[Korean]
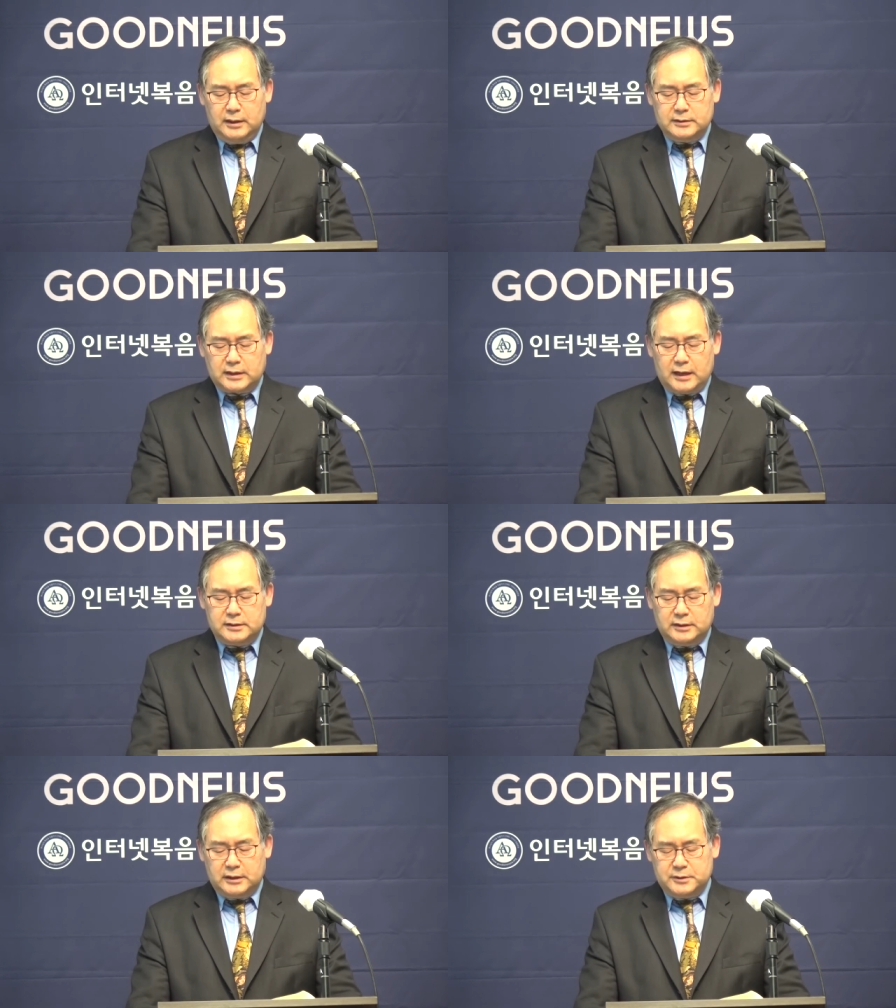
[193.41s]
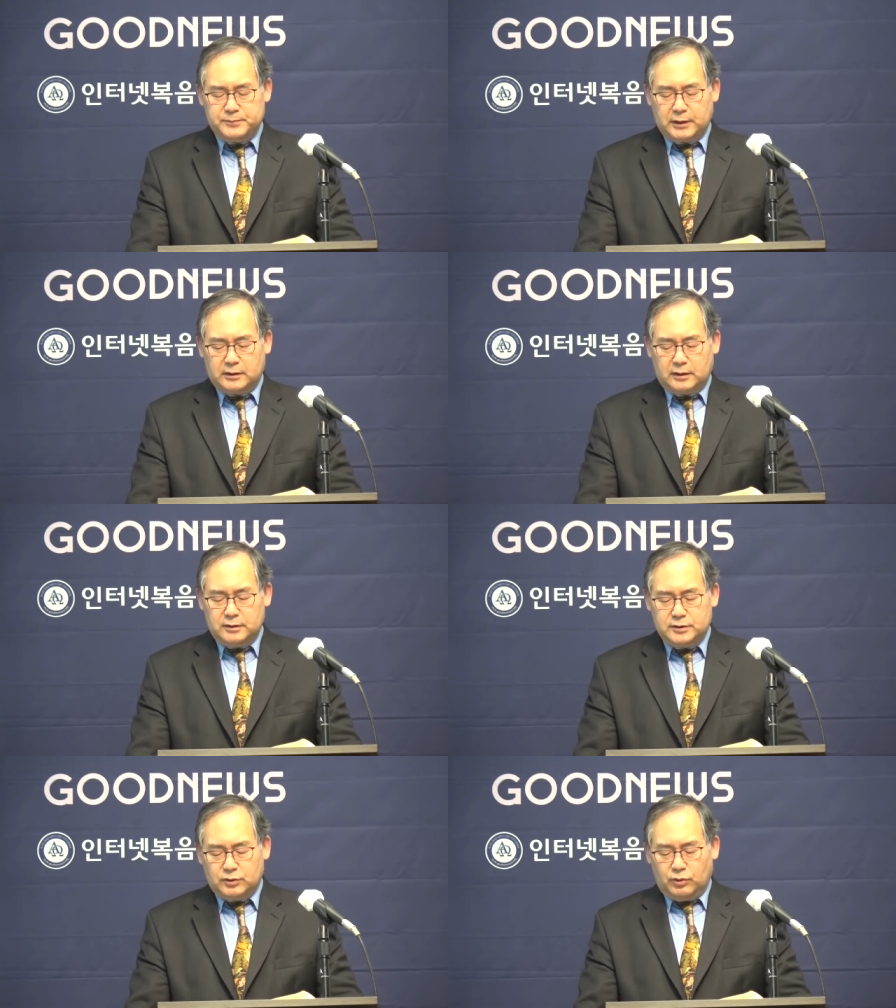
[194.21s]
자신의
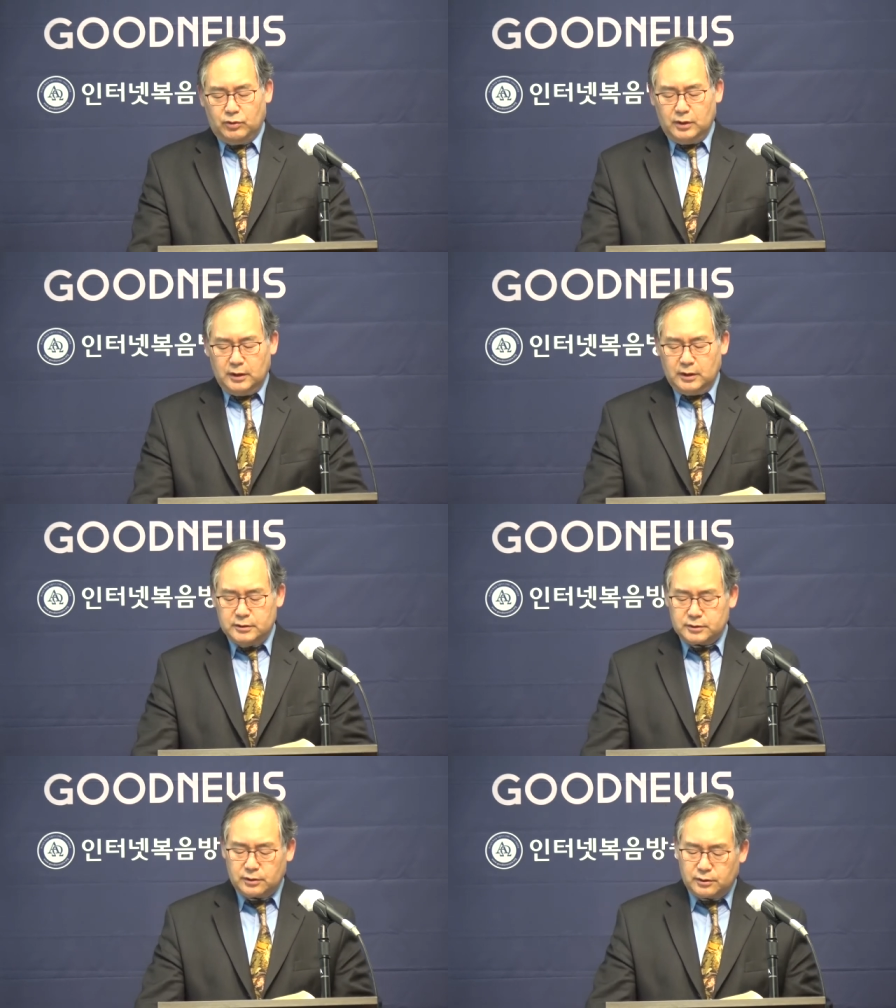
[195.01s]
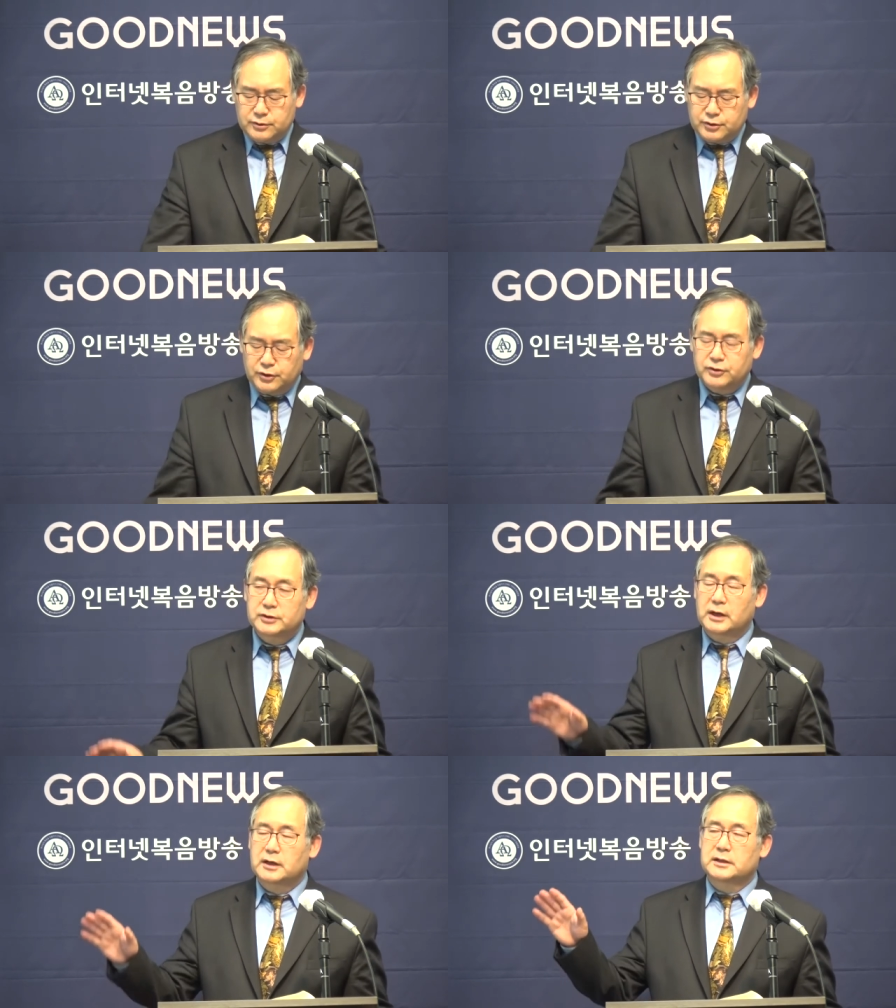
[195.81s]
십자가를 지고 저
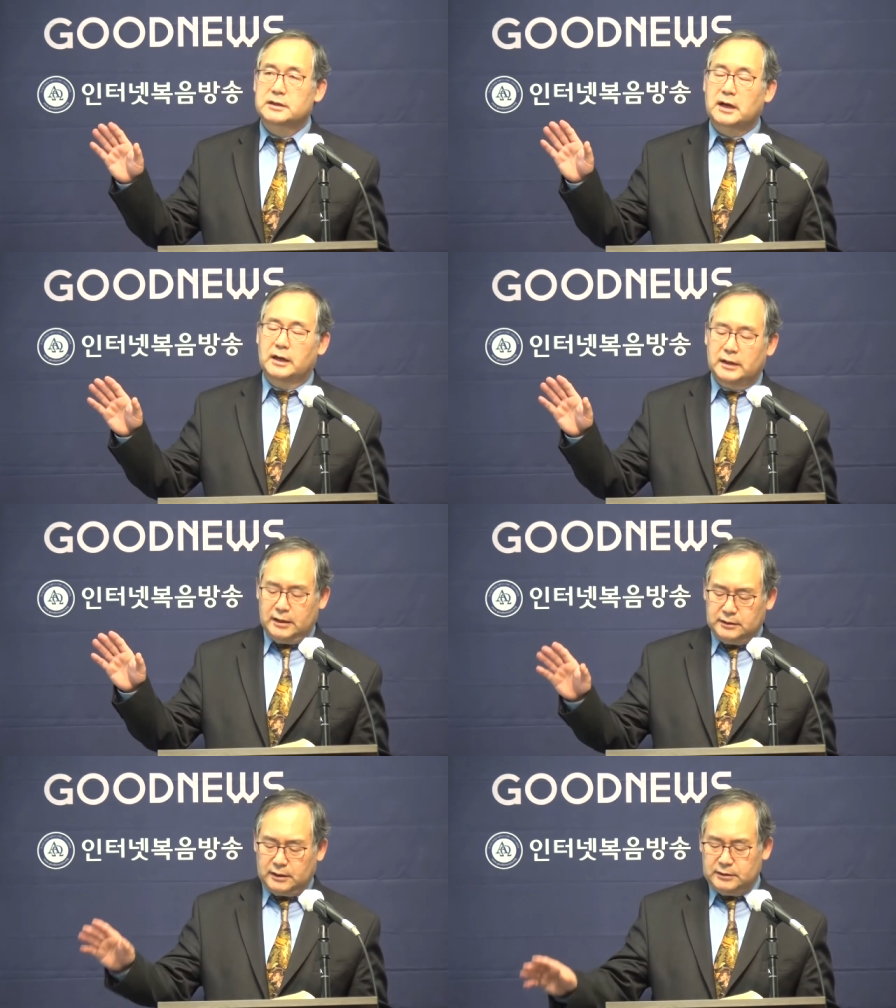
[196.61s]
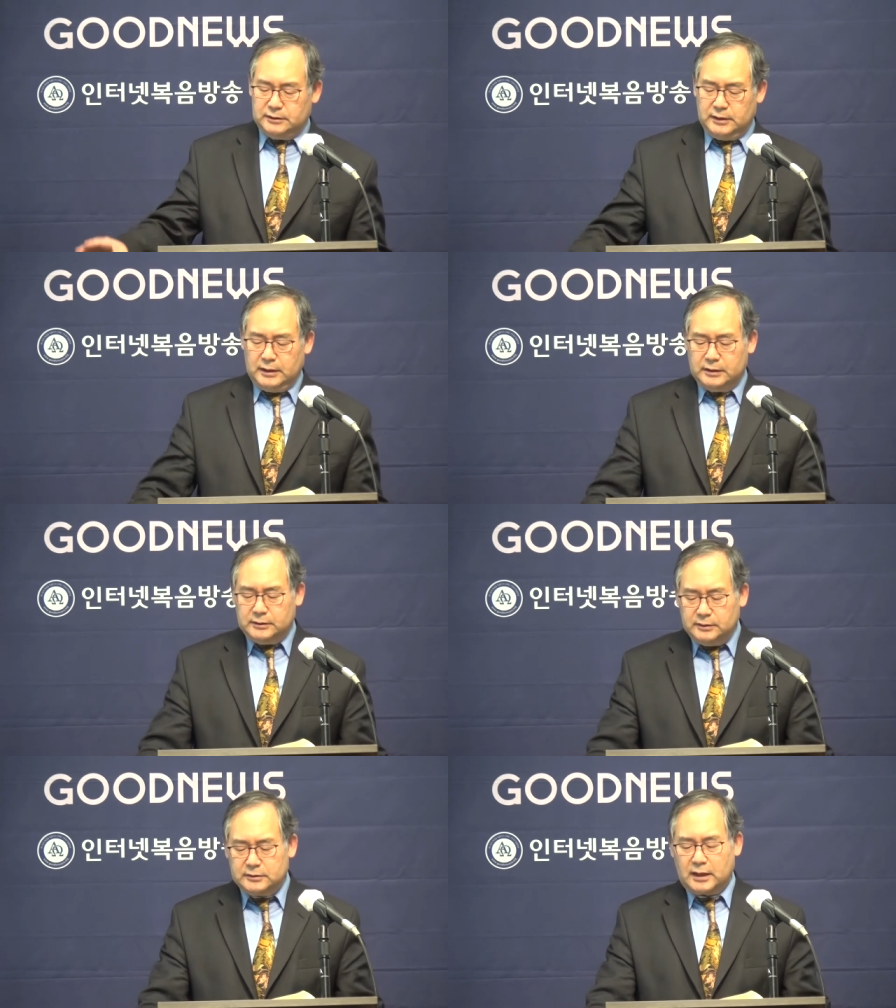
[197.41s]
초염장까지 가야 한다는
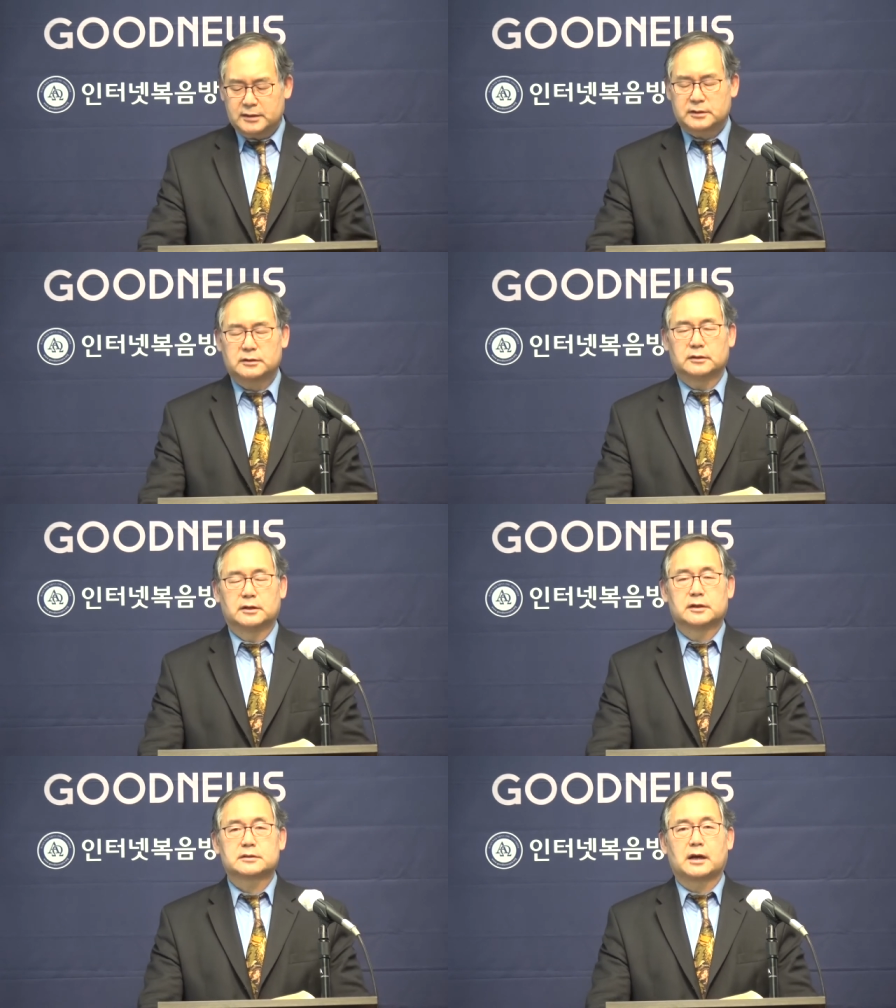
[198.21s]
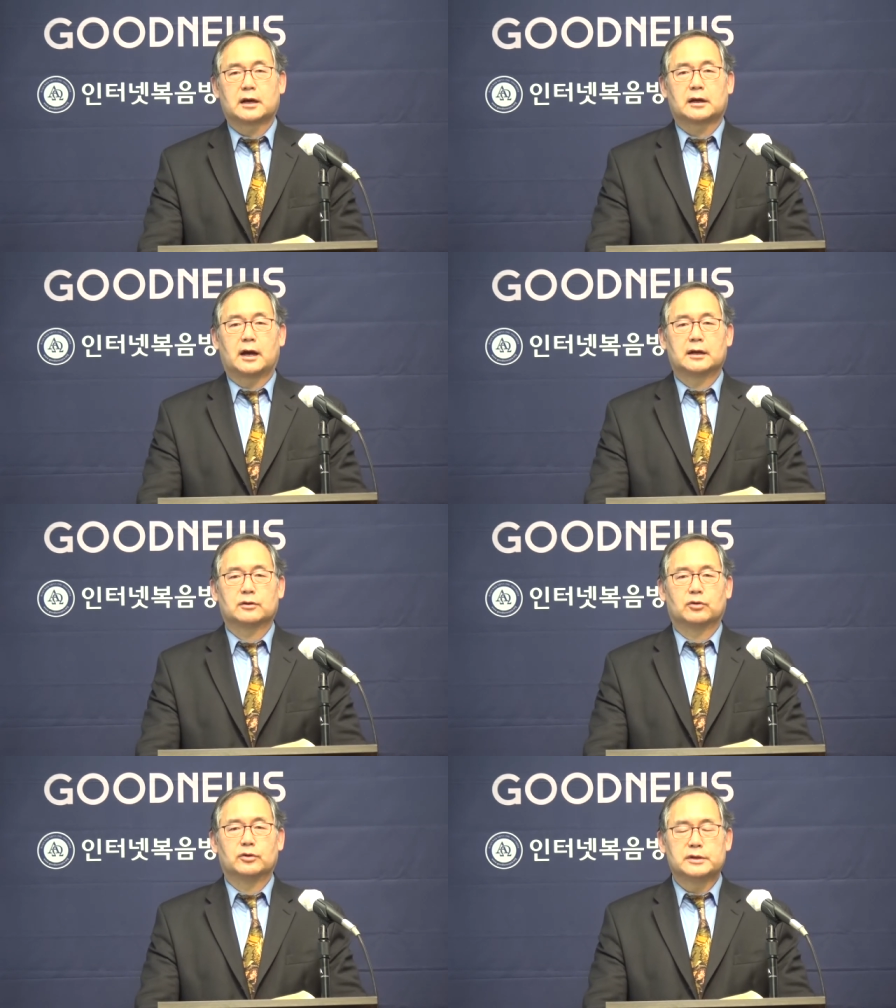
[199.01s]
그 사실을 잘
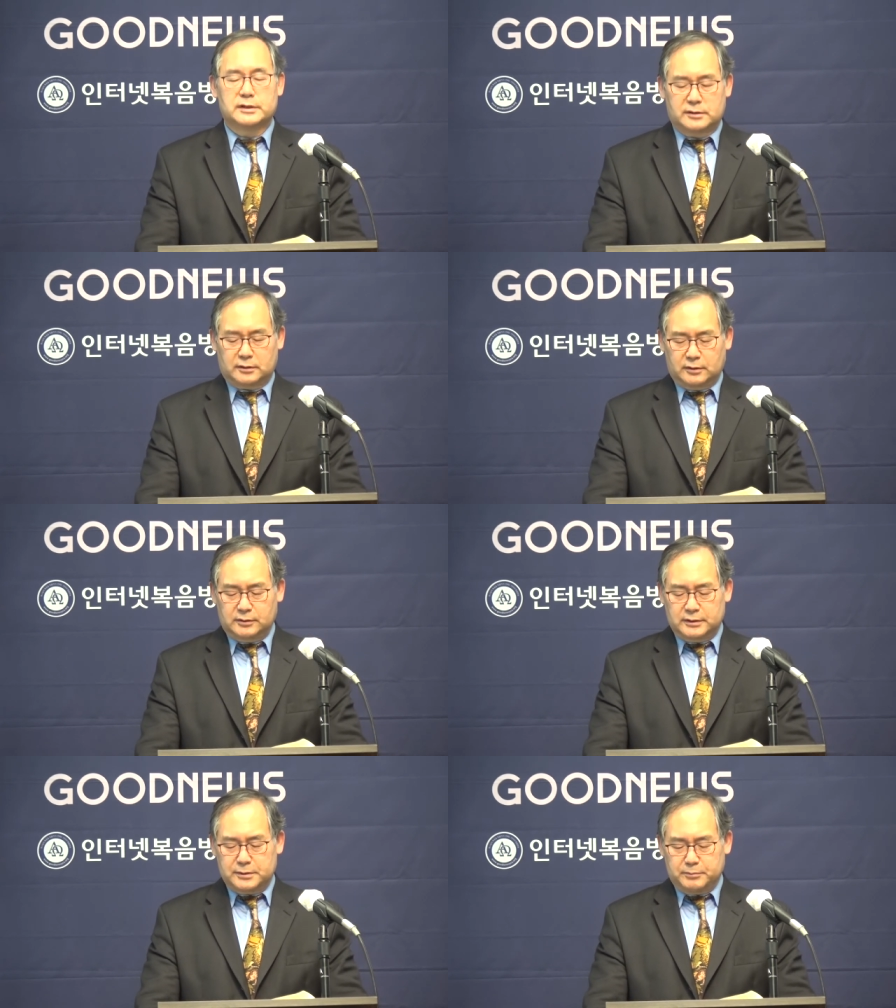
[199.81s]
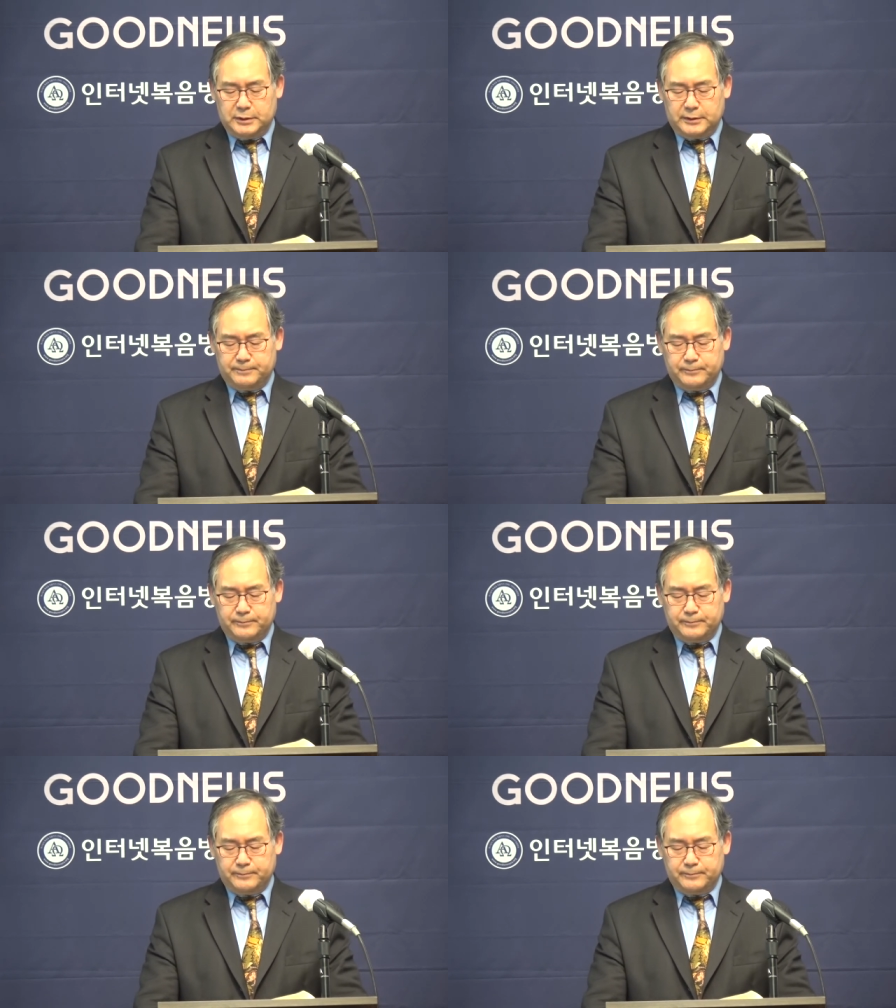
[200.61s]
알고 있었던 것입니다.